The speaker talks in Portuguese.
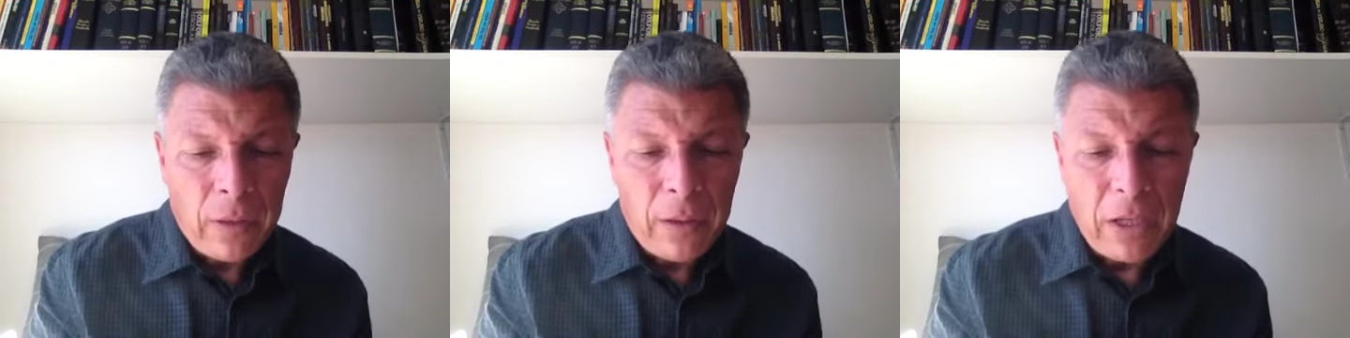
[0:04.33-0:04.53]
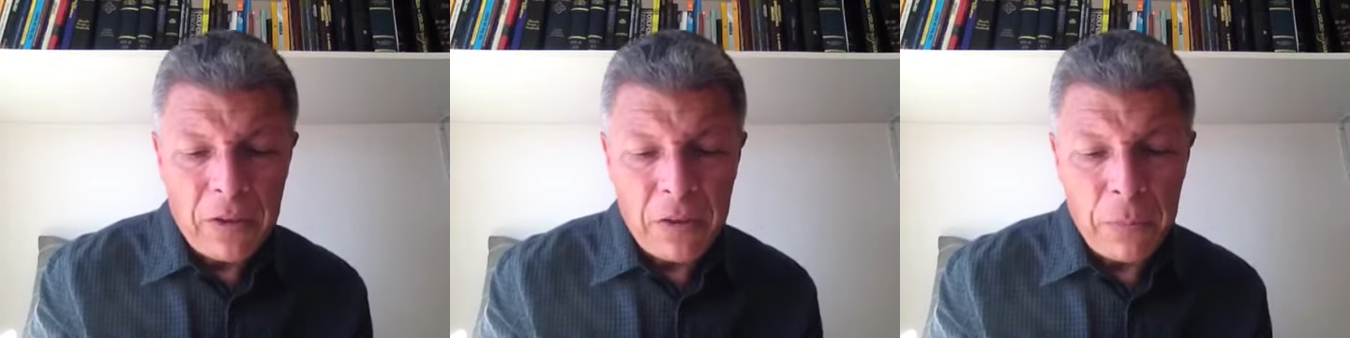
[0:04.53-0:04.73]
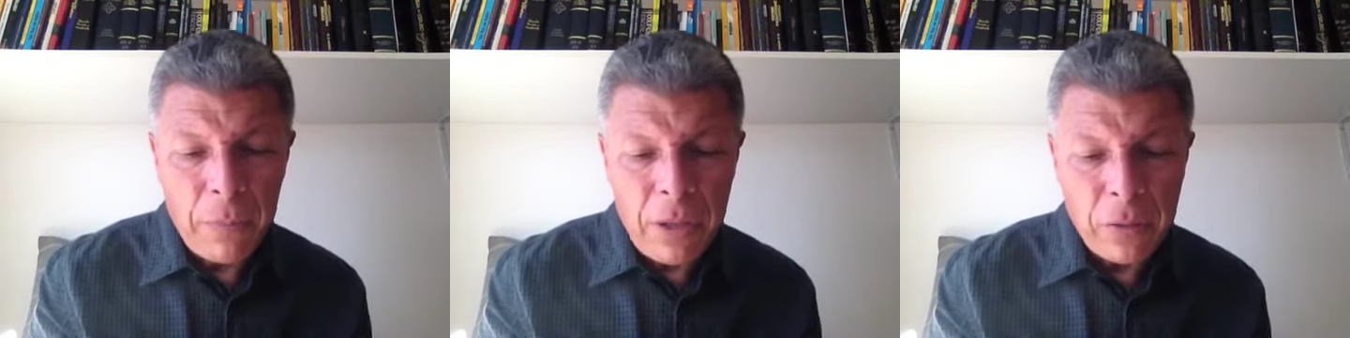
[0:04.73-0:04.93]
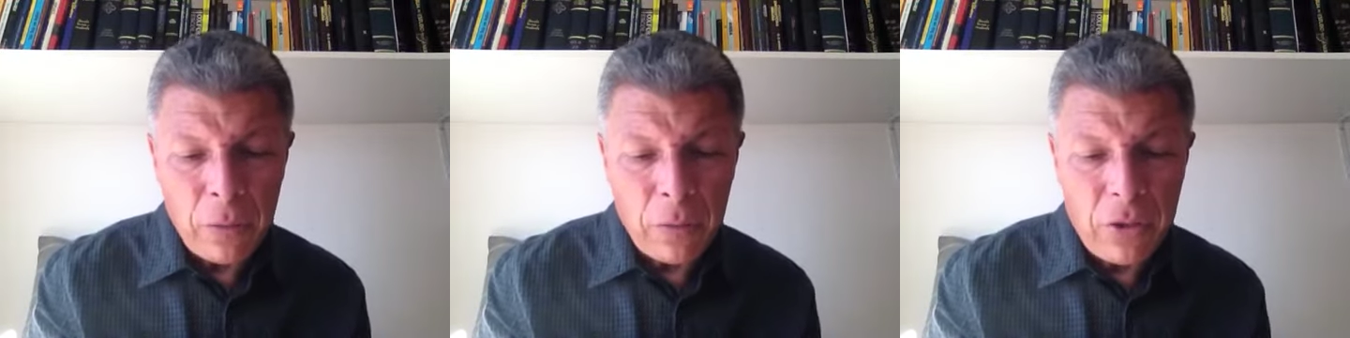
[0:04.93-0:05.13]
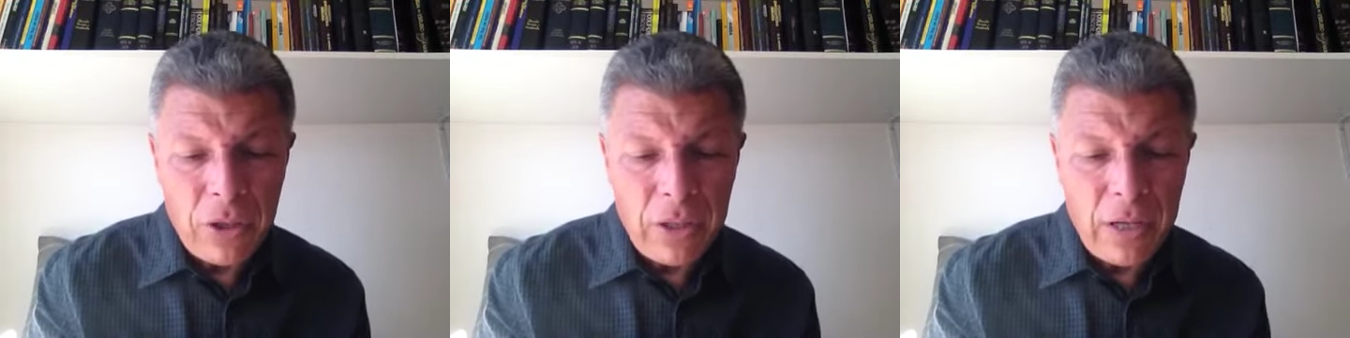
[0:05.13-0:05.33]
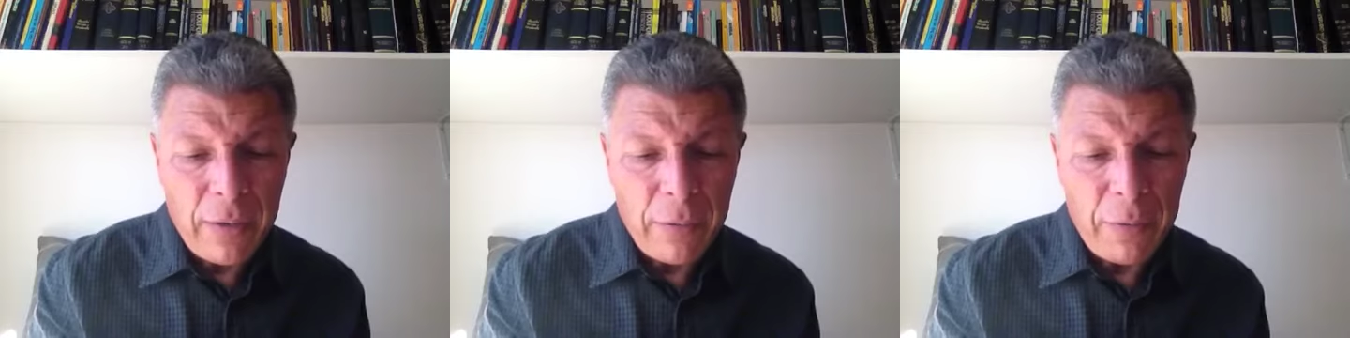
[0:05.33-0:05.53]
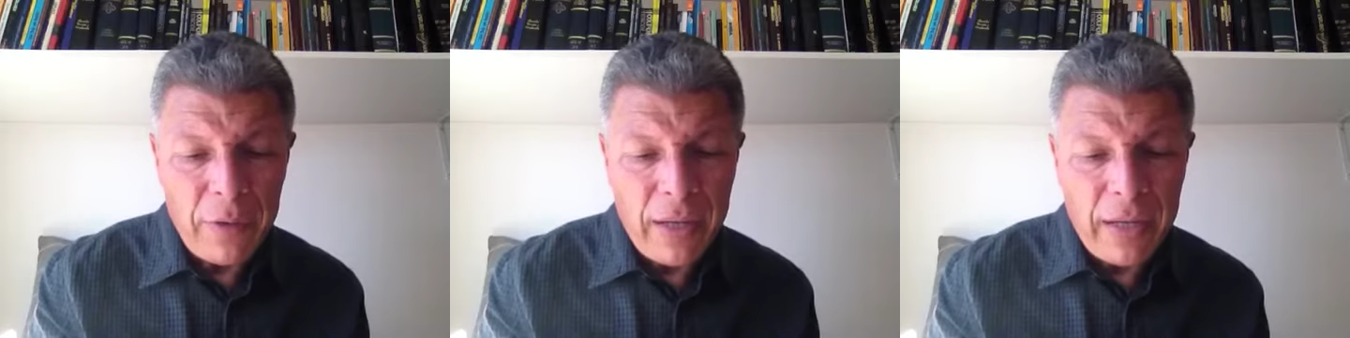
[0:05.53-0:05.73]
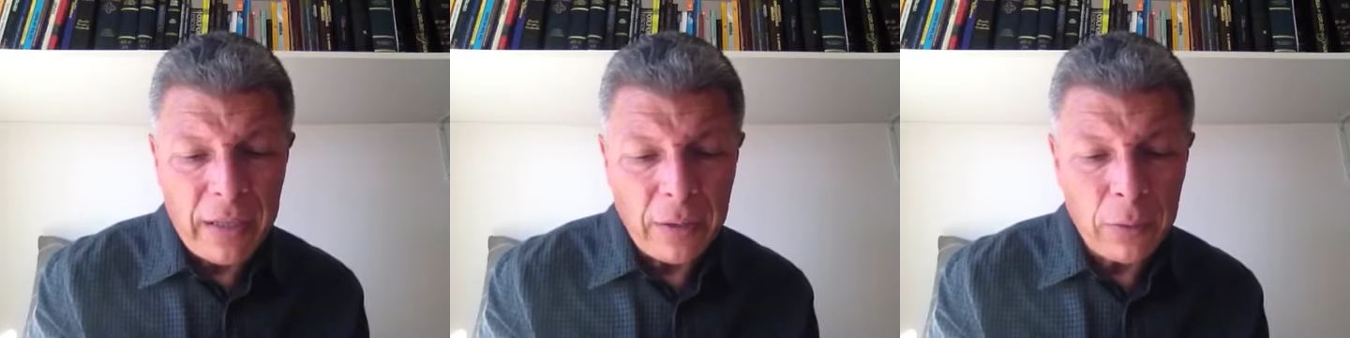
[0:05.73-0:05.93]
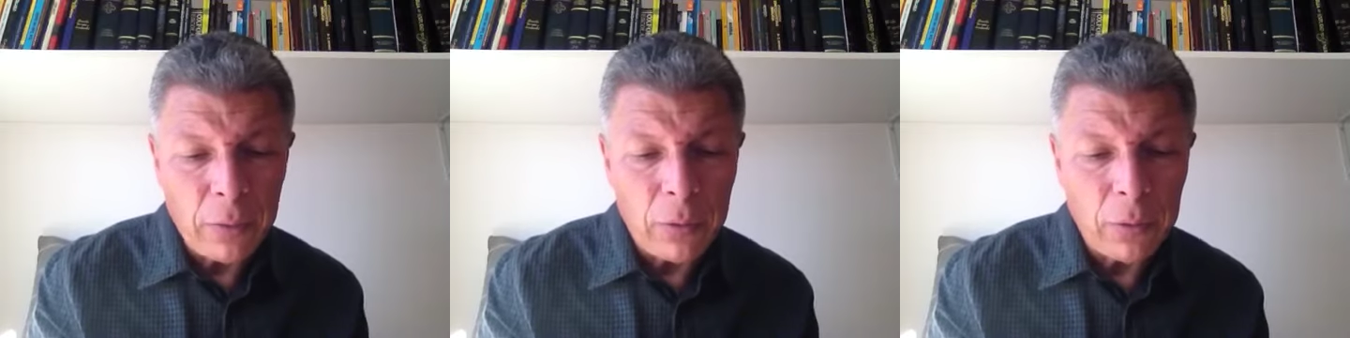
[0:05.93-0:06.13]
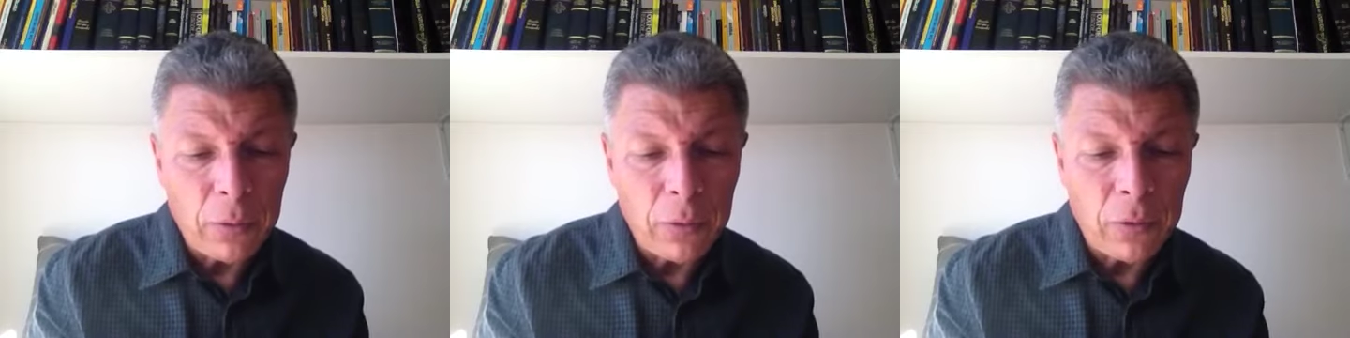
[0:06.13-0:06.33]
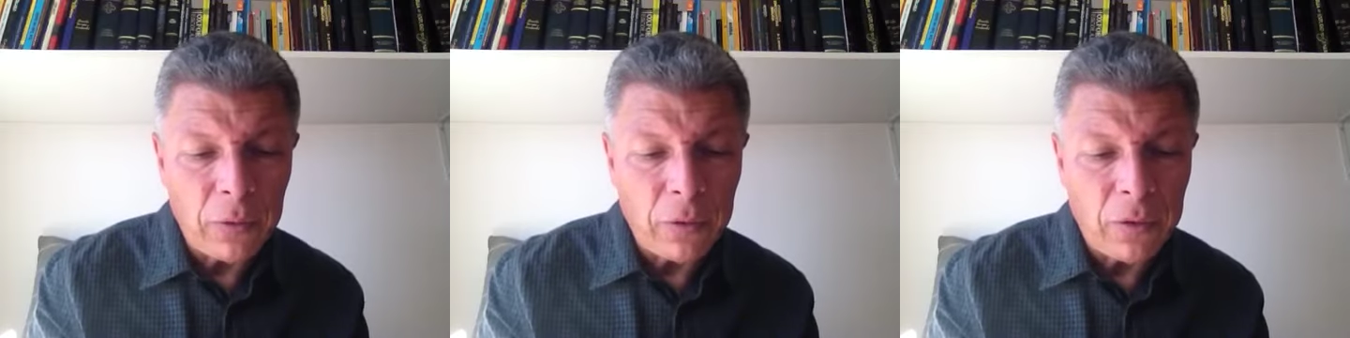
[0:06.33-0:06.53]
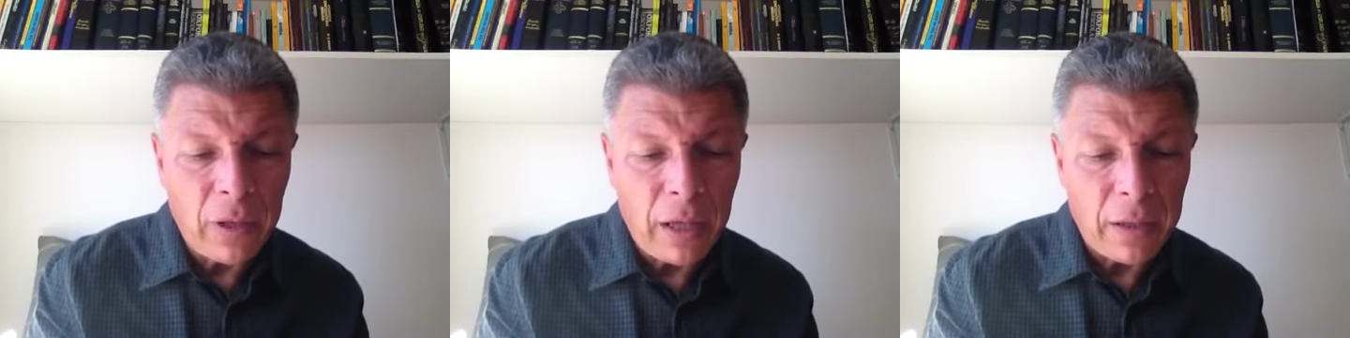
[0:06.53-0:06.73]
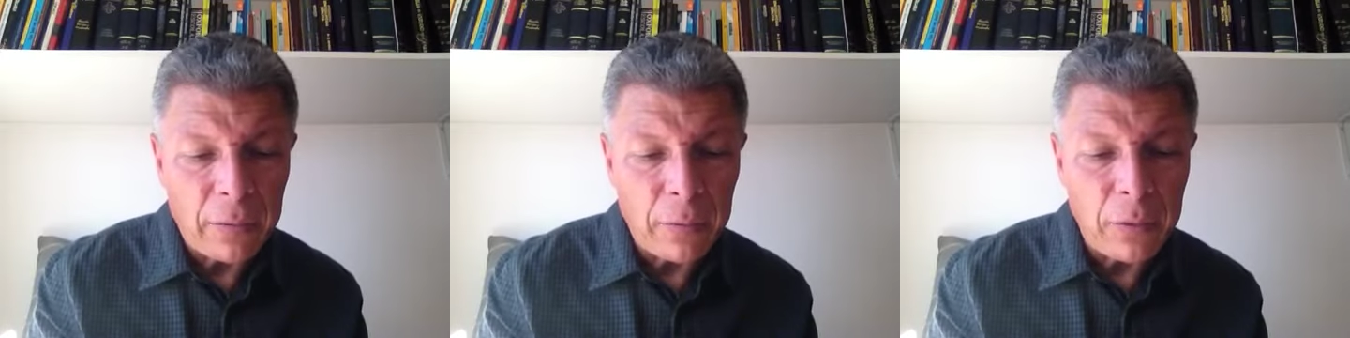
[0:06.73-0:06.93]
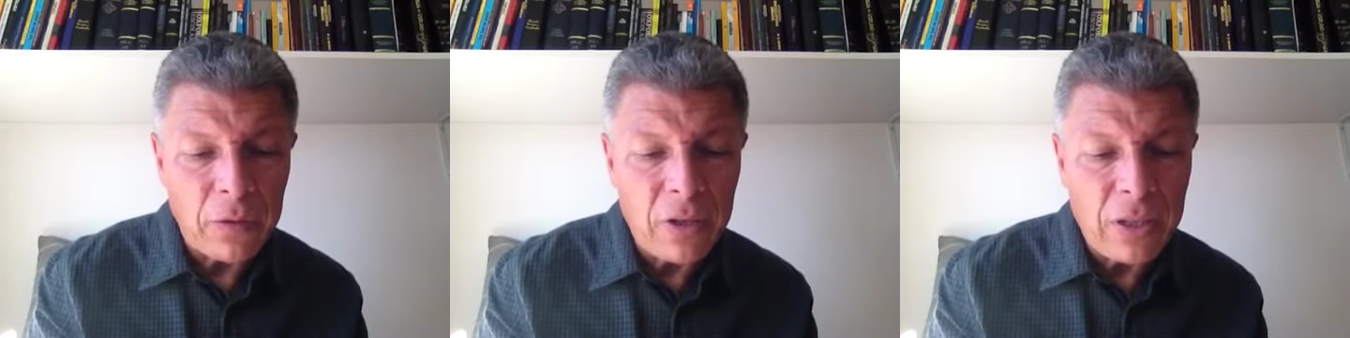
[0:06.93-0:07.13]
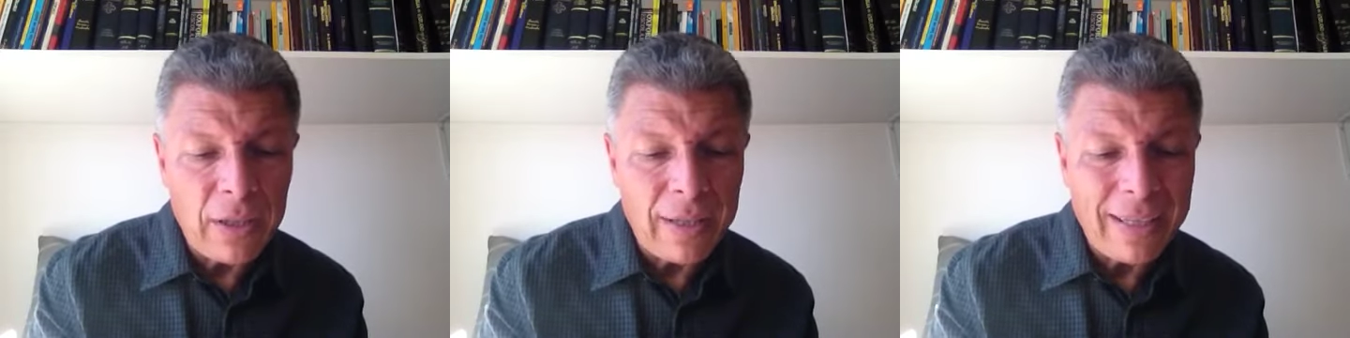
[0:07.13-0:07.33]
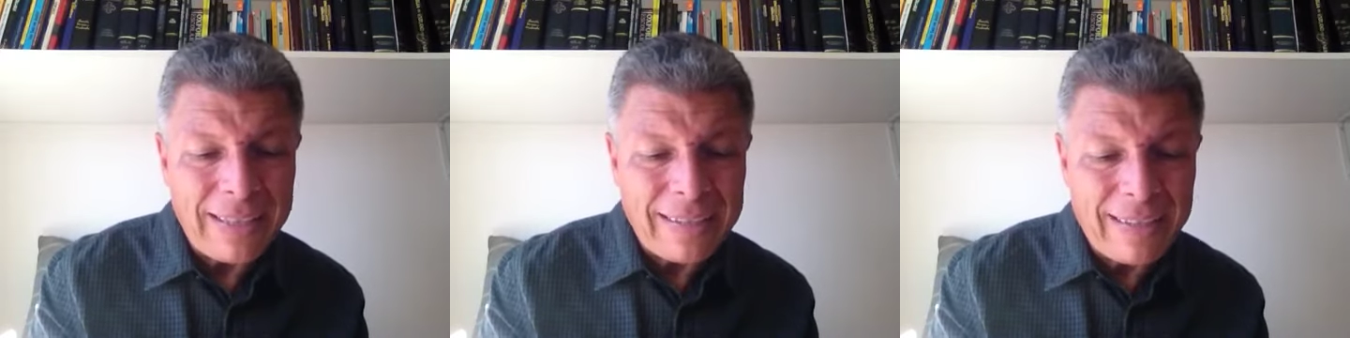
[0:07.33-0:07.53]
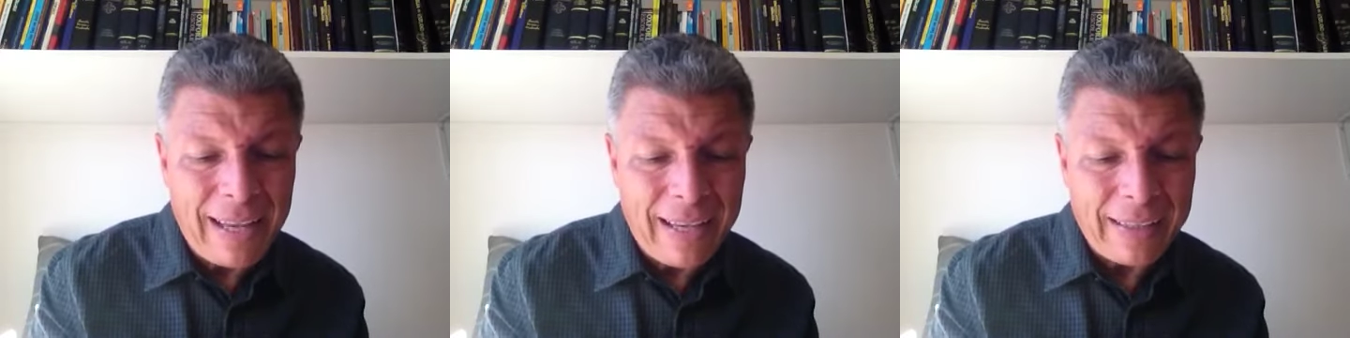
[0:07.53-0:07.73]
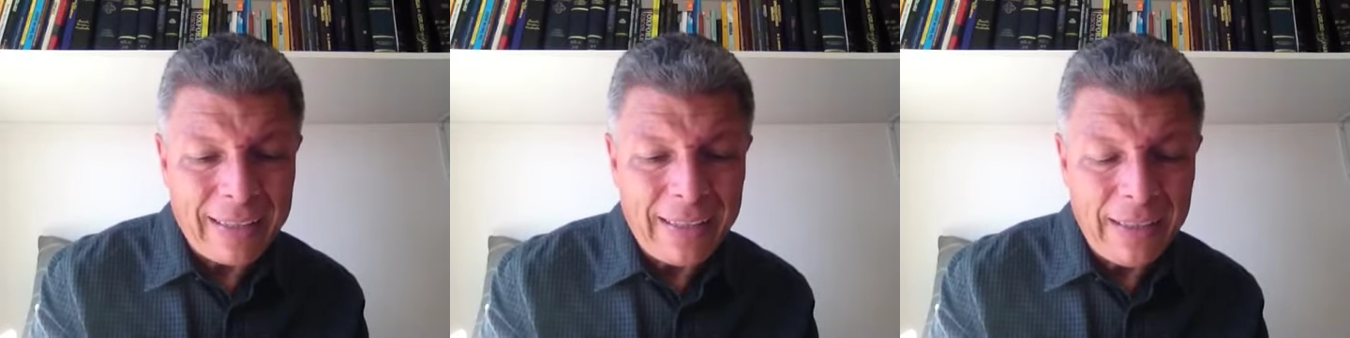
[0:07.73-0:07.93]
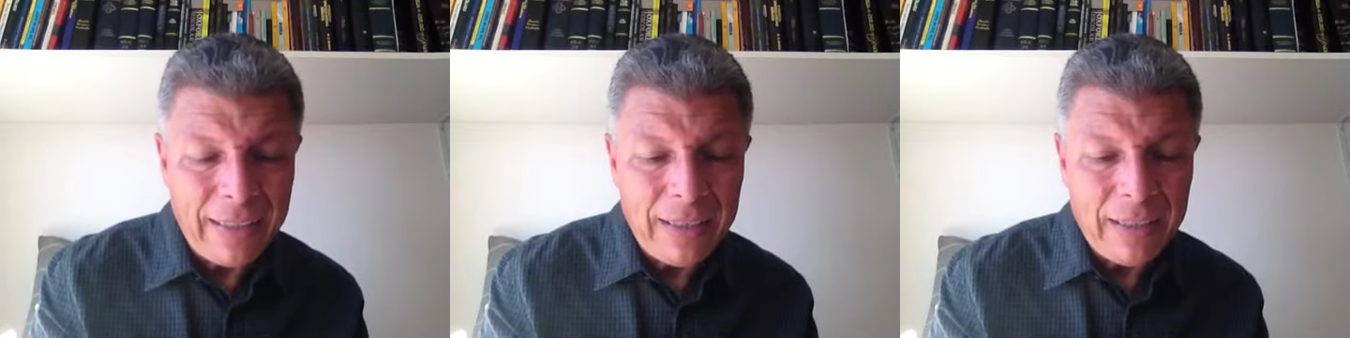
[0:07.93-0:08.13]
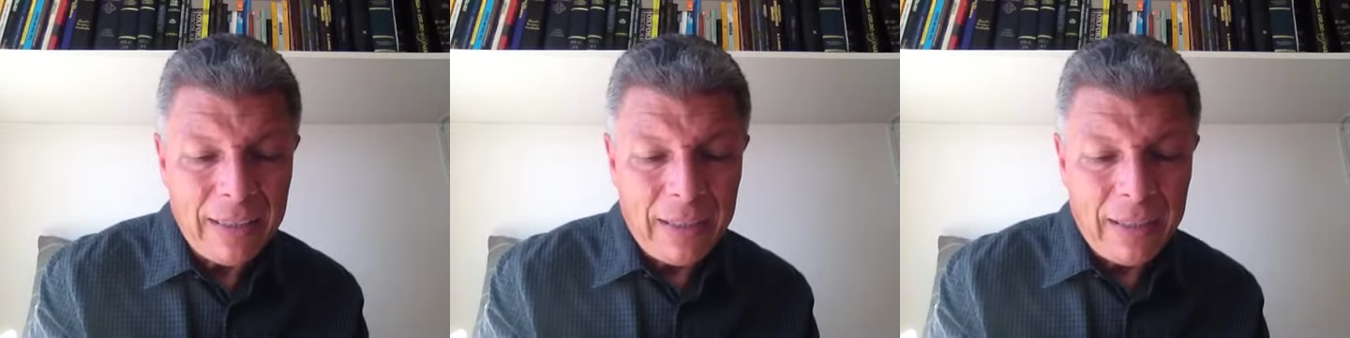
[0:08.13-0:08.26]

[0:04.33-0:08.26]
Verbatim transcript: Nesse mesmo dia vieram os servos de Isaac